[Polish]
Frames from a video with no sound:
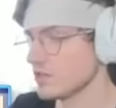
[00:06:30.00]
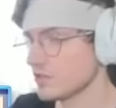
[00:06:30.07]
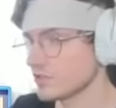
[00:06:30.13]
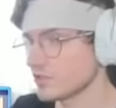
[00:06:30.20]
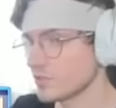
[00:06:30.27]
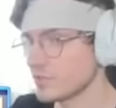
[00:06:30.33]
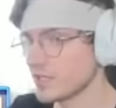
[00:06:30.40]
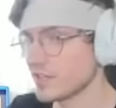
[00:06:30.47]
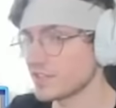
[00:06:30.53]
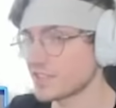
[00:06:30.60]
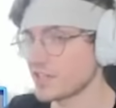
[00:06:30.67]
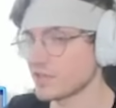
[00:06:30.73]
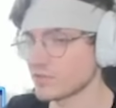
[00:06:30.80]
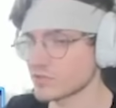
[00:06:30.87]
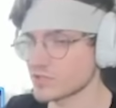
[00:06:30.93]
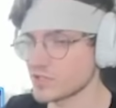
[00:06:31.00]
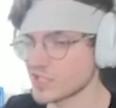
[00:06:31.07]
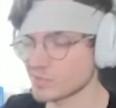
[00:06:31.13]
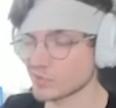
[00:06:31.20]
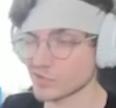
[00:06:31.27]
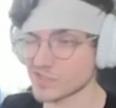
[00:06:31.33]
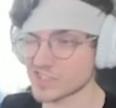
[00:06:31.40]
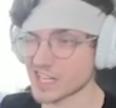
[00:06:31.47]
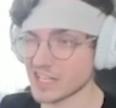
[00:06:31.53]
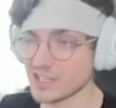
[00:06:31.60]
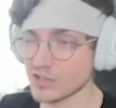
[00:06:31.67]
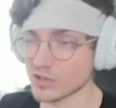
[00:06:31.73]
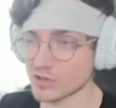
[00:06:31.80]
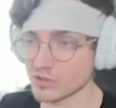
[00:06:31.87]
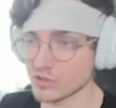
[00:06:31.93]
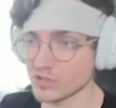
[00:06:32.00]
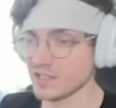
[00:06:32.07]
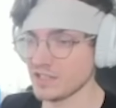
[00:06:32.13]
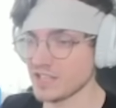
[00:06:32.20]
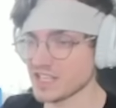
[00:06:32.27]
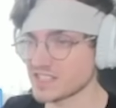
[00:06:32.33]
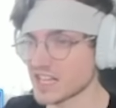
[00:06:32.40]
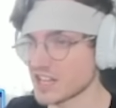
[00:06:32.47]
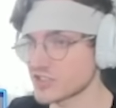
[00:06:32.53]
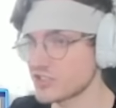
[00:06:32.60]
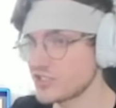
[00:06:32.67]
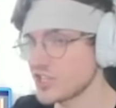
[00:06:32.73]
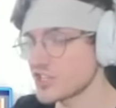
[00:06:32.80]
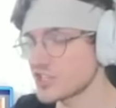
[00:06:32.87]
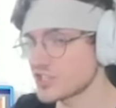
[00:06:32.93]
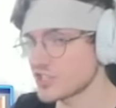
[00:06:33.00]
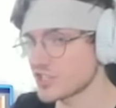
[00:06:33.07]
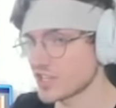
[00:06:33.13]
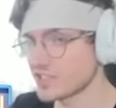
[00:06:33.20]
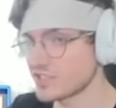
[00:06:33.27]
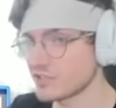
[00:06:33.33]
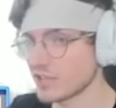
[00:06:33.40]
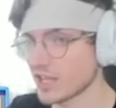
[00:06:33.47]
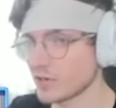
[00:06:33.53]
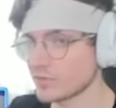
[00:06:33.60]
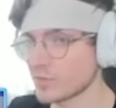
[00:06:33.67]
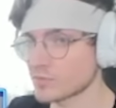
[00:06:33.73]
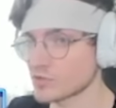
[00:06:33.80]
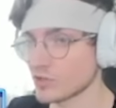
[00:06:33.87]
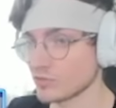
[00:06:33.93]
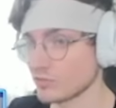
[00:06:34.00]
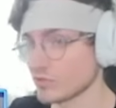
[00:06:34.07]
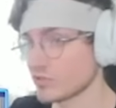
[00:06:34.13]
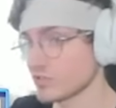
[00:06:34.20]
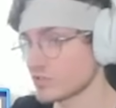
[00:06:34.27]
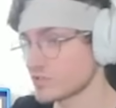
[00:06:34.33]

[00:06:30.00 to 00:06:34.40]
No to robi diametralną różnicę, bo to w skali roku jest aż 10 tysięcy dolarów do przodu, no to